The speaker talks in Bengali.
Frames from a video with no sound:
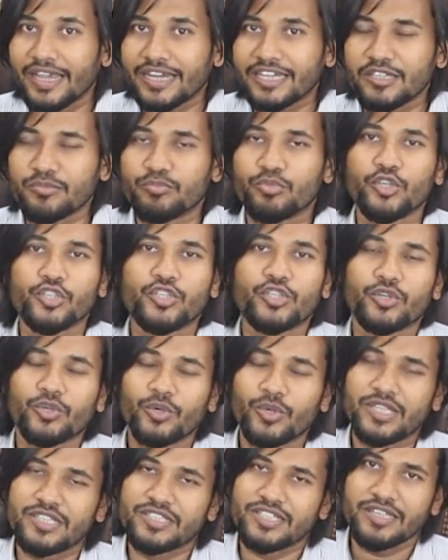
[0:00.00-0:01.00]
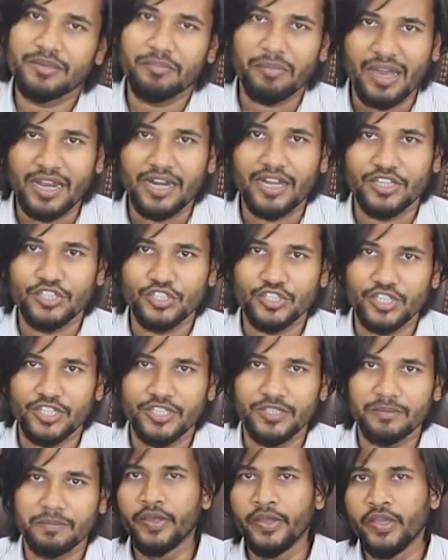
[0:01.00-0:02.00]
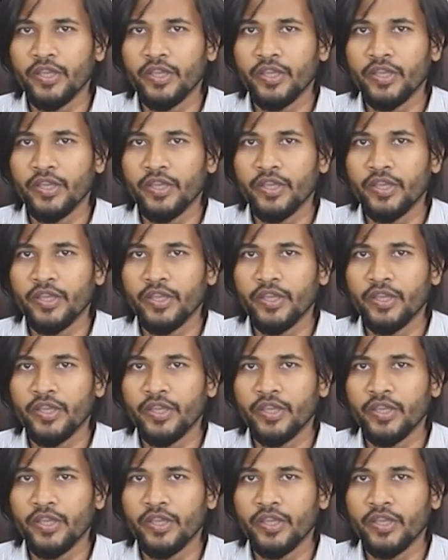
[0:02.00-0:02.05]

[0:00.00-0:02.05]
একটি বৈঠক হয়েছে বাংলাদেশেই